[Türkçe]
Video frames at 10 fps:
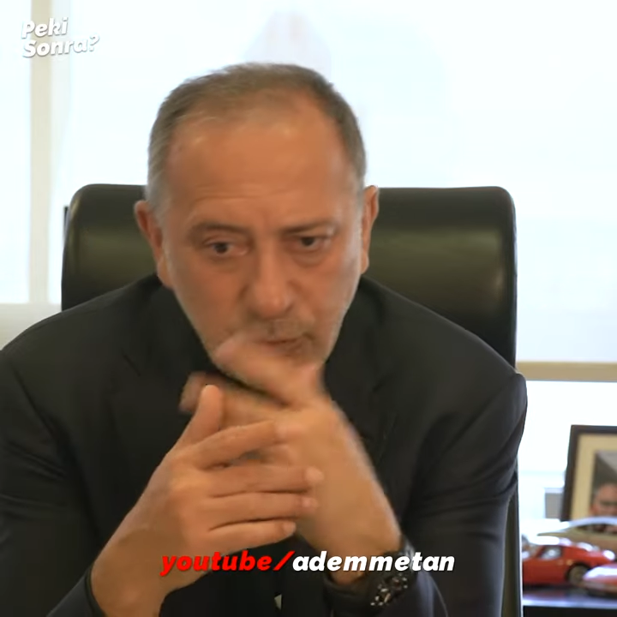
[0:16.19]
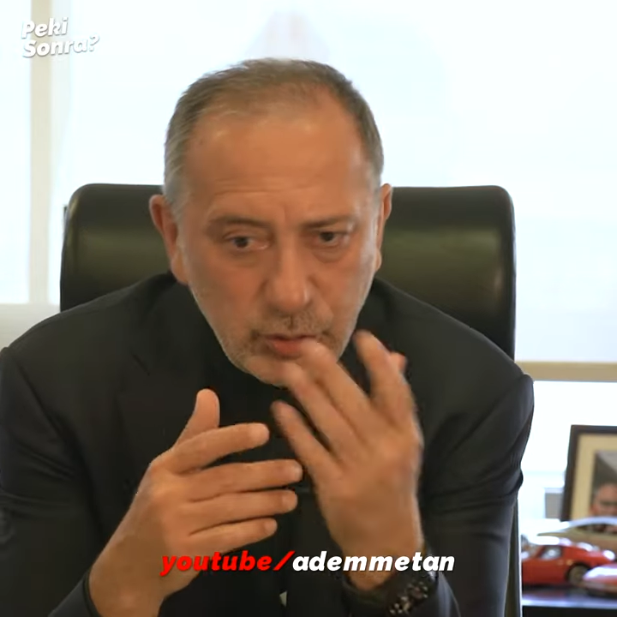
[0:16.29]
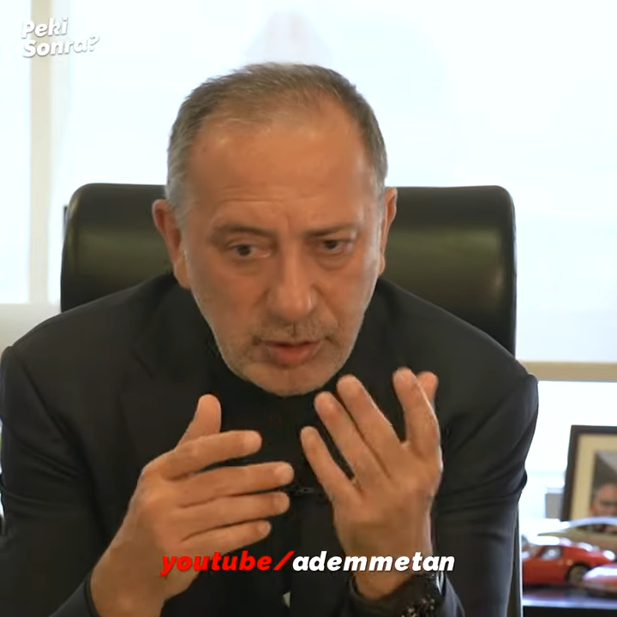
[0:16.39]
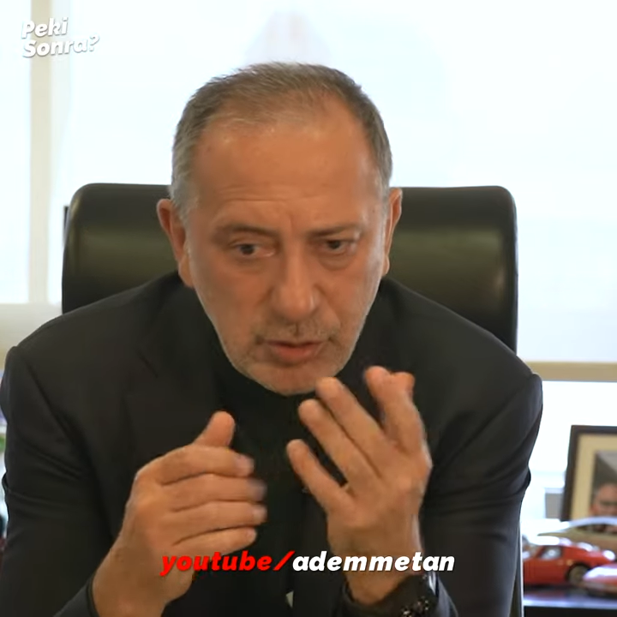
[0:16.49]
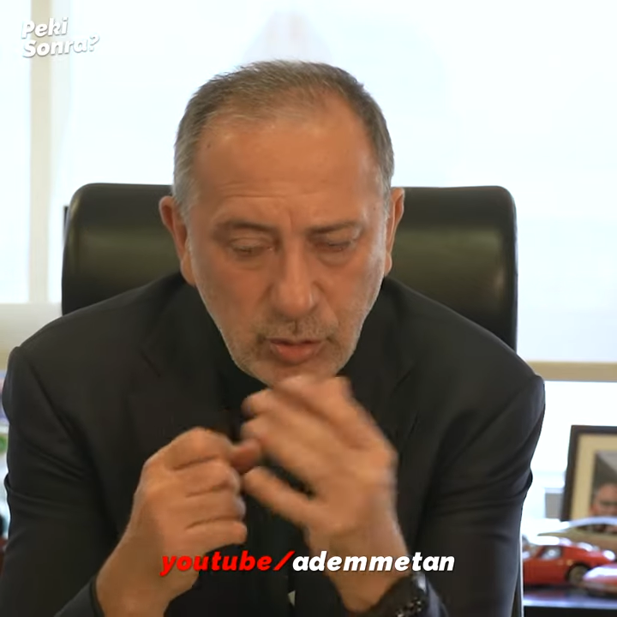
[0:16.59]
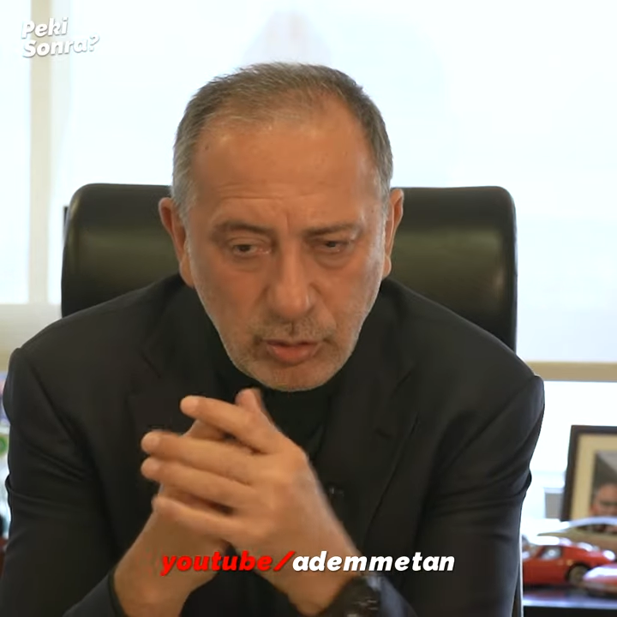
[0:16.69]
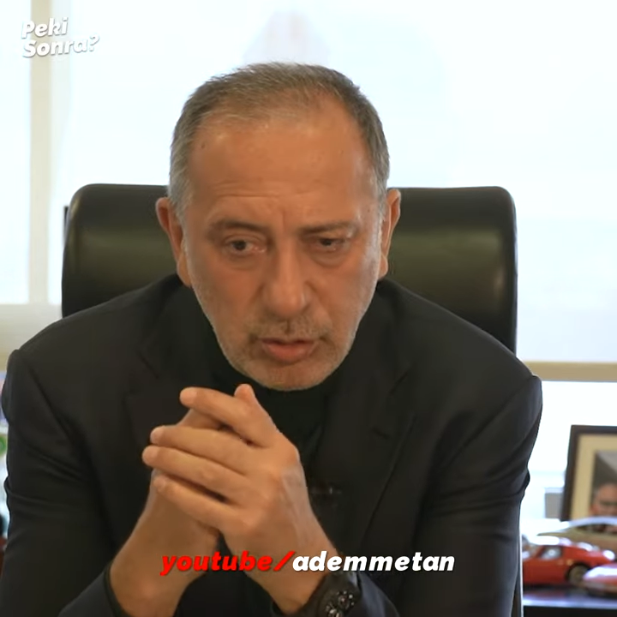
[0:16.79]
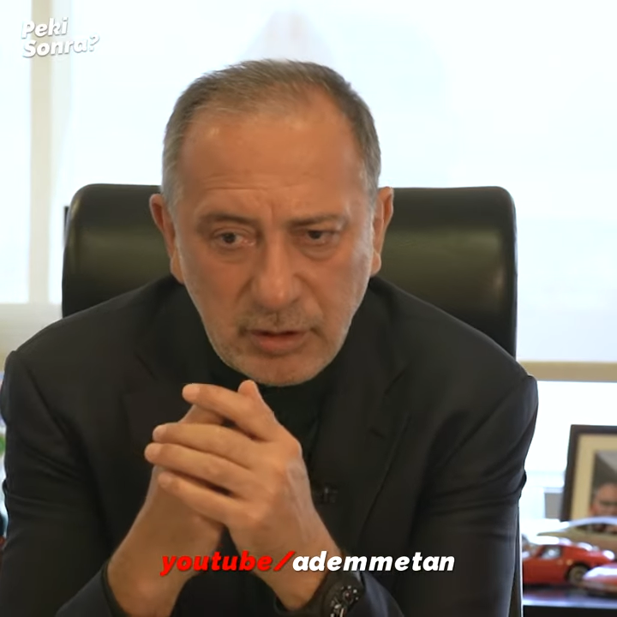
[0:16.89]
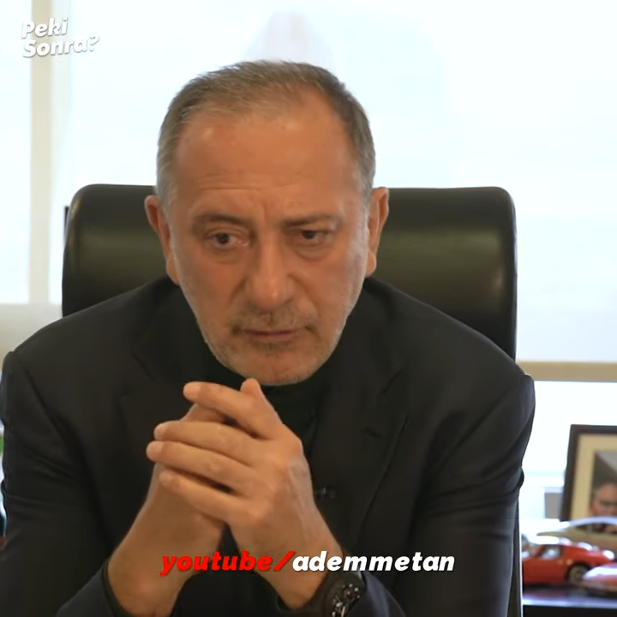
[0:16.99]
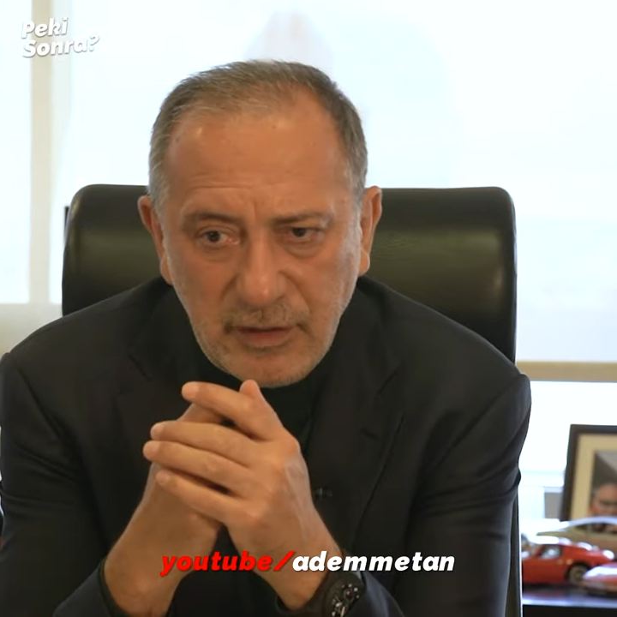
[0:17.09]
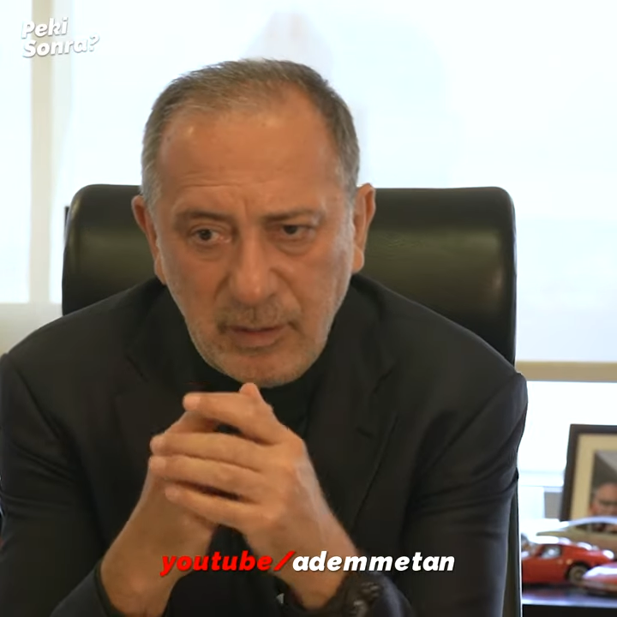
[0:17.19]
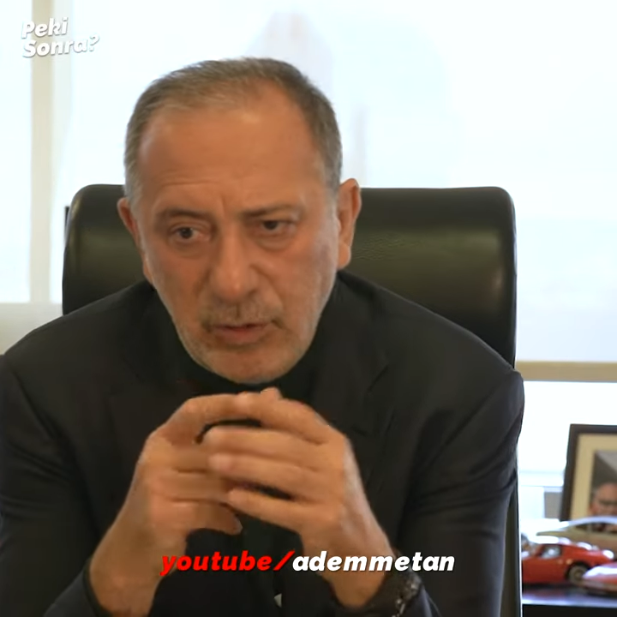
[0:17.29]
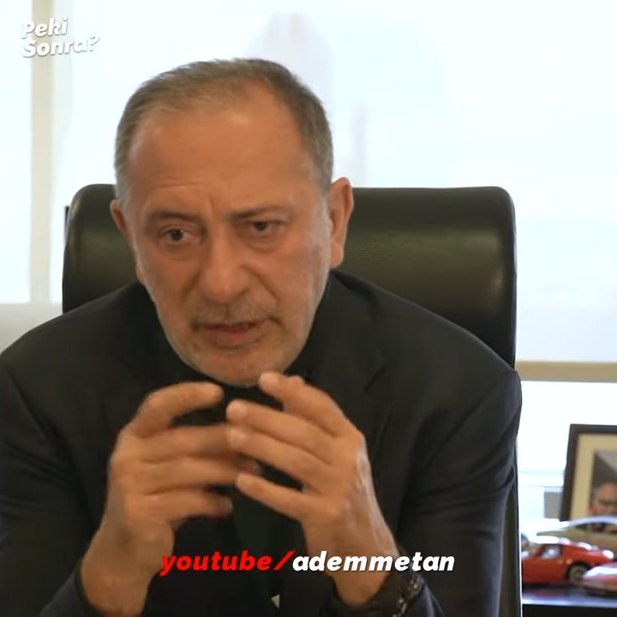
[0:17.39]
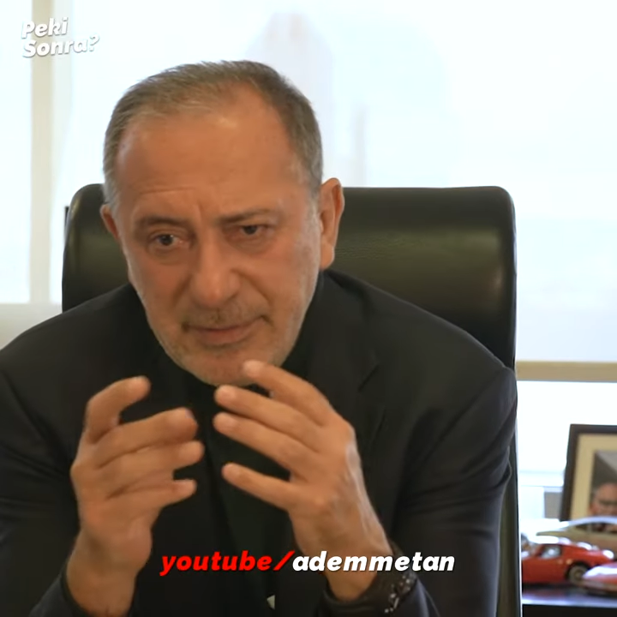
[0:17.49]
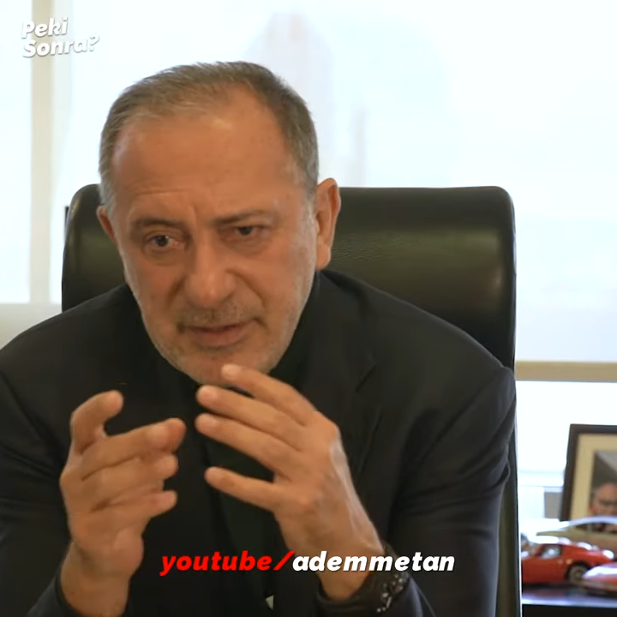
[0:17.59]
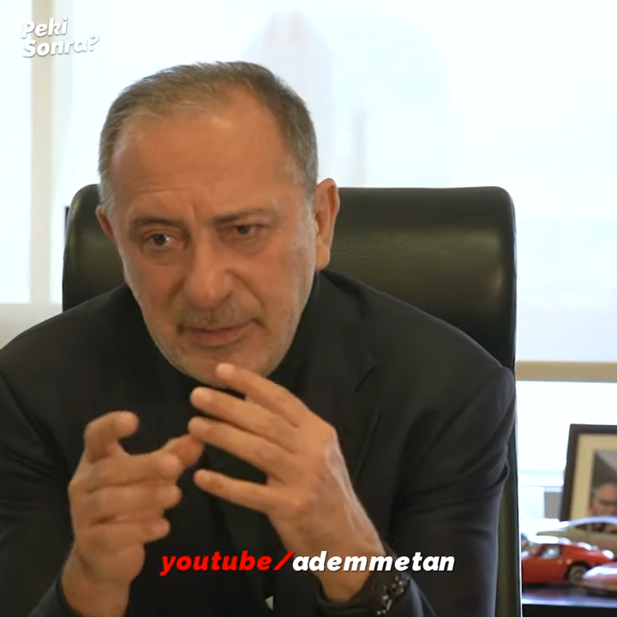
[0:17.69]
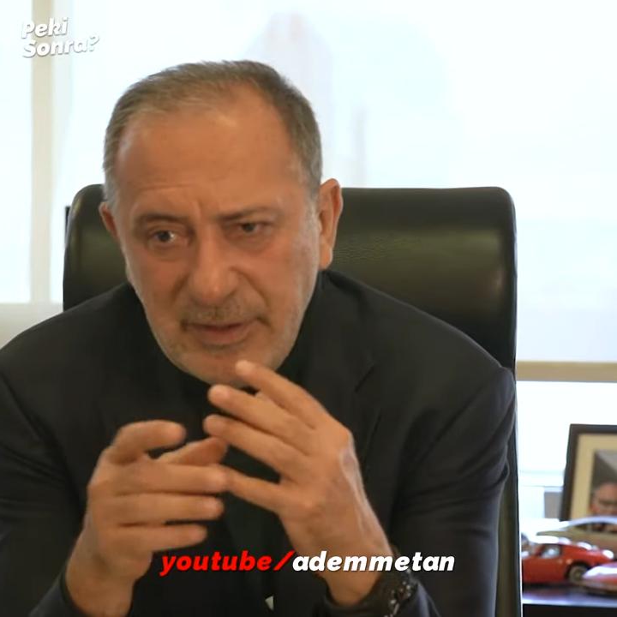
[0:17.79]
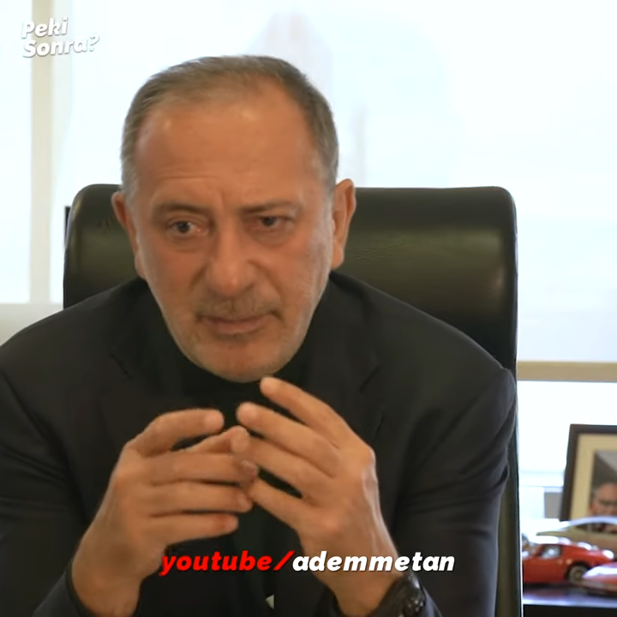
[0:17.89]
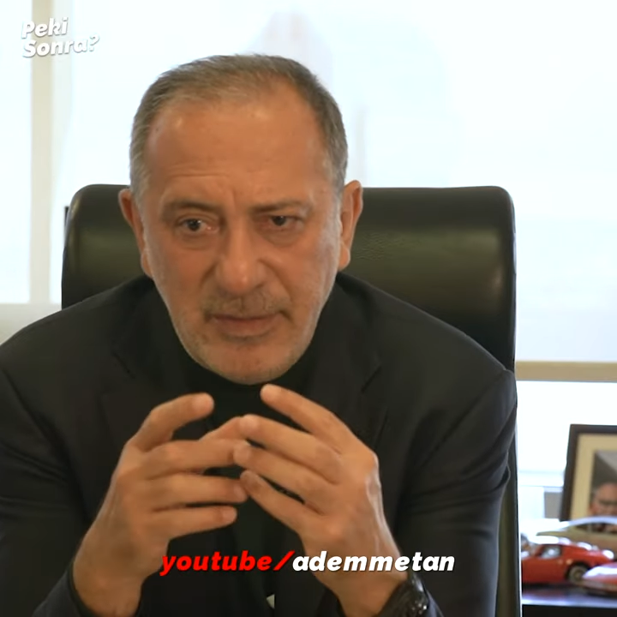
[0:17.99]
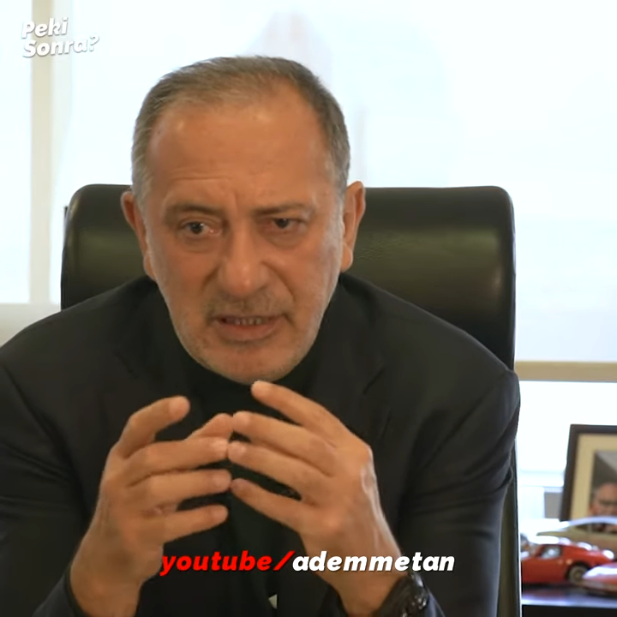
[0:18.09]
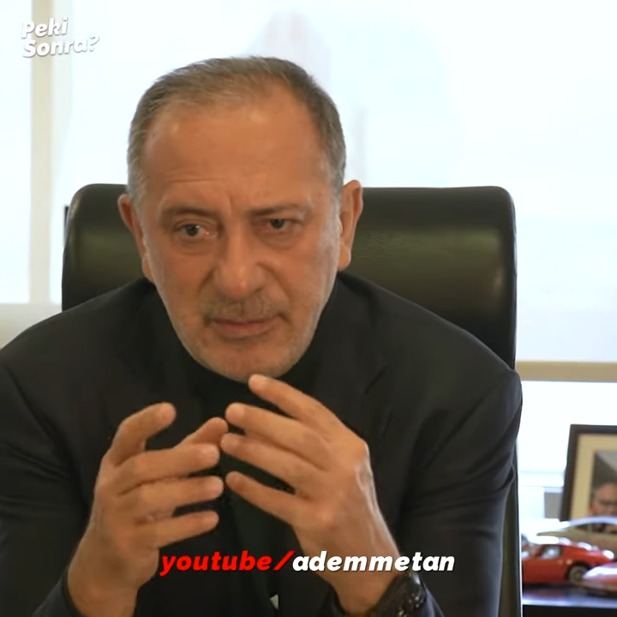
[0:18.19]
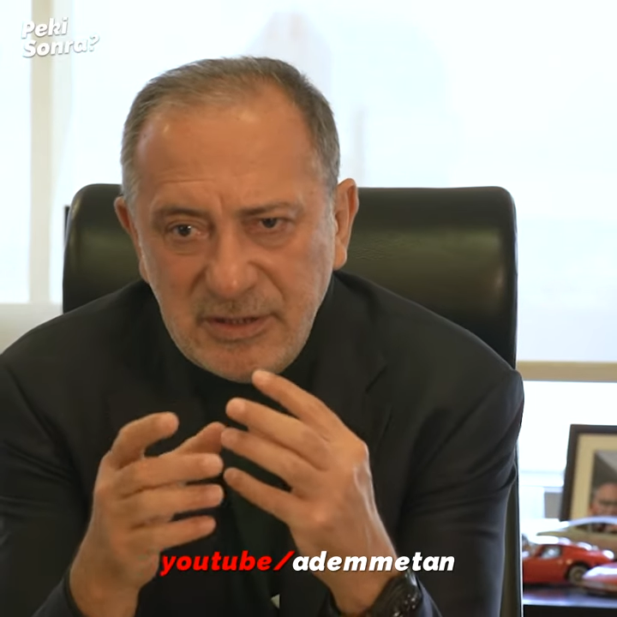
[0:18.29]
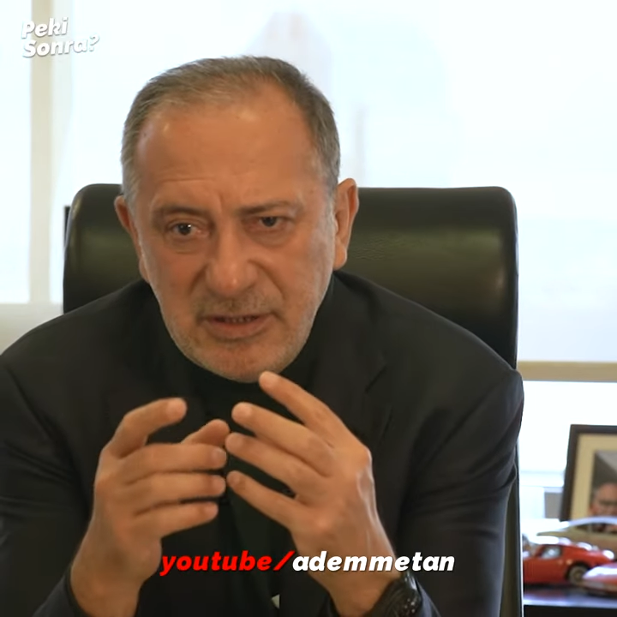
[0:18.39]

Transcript: Protestan okulları falan böyle hepsinde belli,